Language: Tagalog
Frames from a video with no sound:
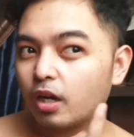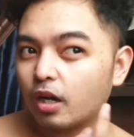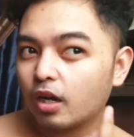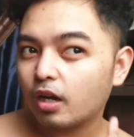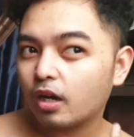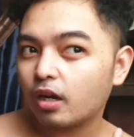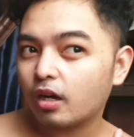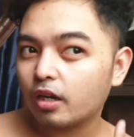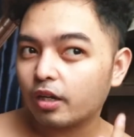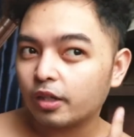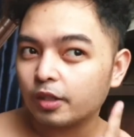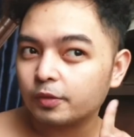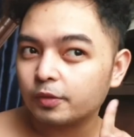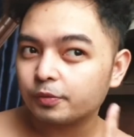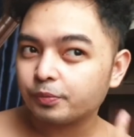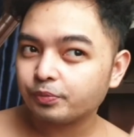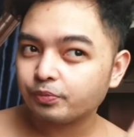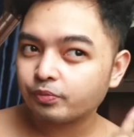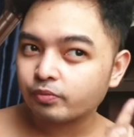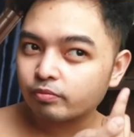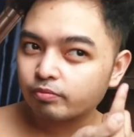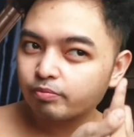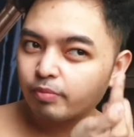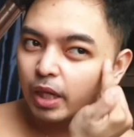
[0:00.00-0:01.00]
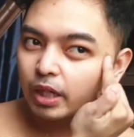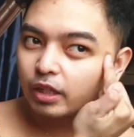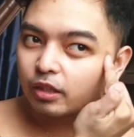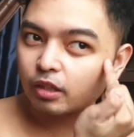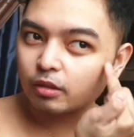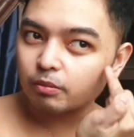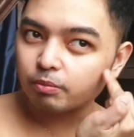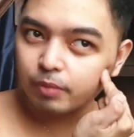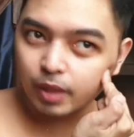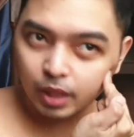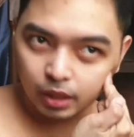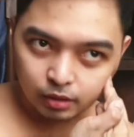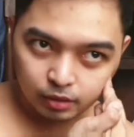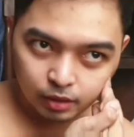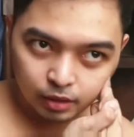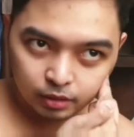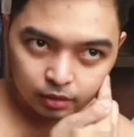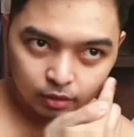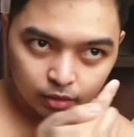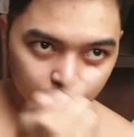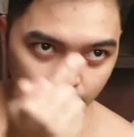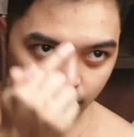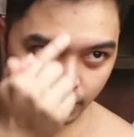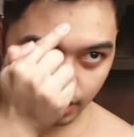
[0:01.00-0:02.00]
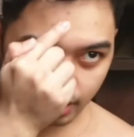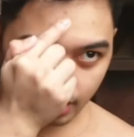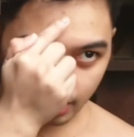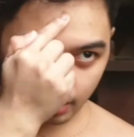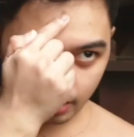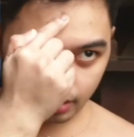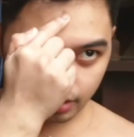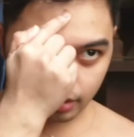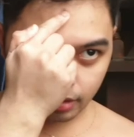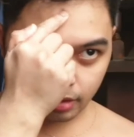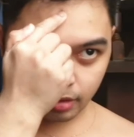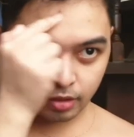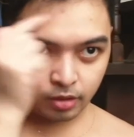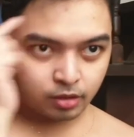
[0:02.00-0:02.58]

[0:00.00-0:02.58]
mga peklat-peklat na yan.